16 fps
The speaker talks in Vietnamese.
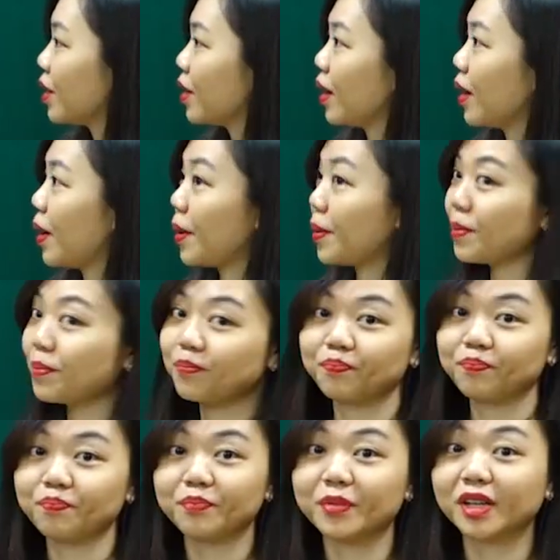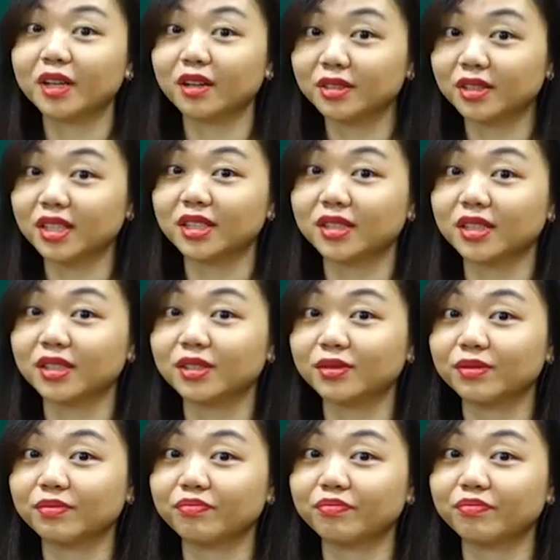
um, because it is